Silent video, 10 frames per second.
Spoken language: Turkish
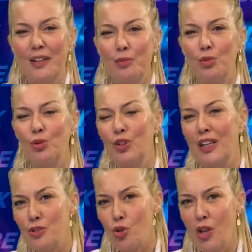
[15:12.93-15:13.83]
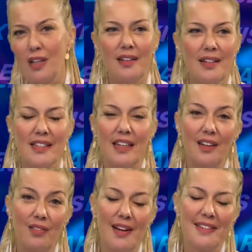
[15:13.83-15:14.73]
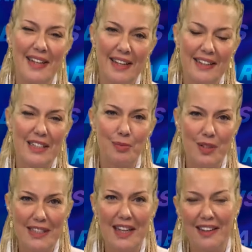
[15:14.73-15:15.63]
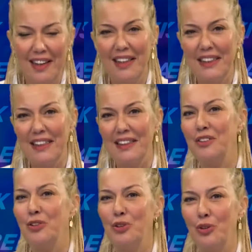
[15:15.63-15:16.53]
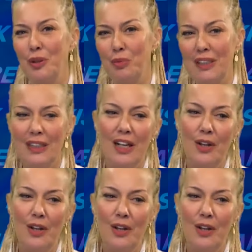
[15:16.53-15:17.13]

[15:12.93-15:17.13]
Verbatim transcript: bu ya soyadınız ya da varsa ilk isminizden kaynaklanıyor olabilir.